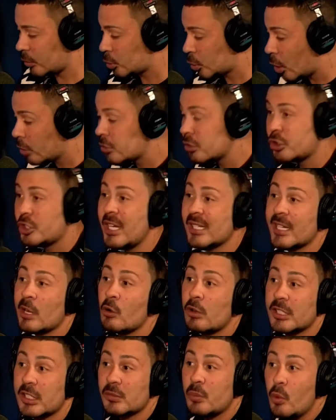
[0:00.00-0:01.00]
todos os dias é
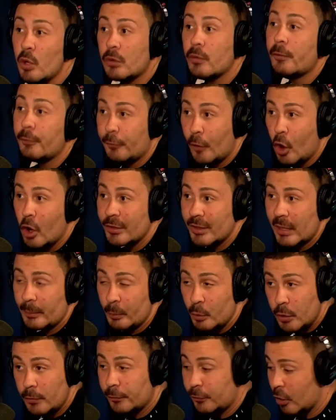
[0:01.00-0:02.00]
coisas muito foda,
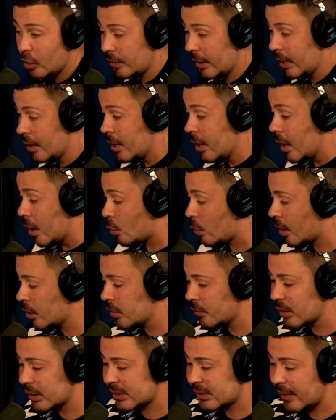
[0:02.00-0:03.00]
muito foda.
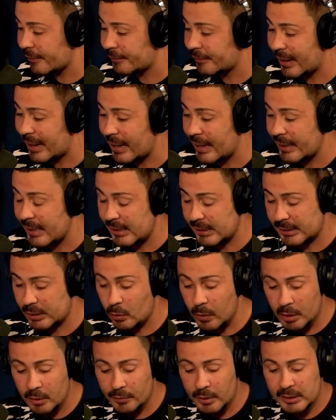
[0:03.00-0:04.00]
Quando você faz.
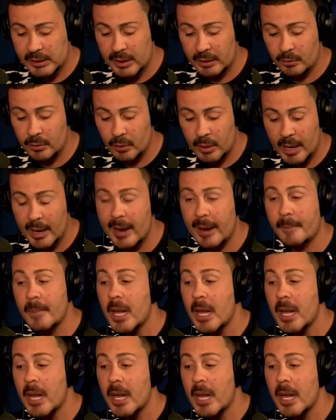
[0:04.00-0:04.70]
Quando é você, muito foda, é,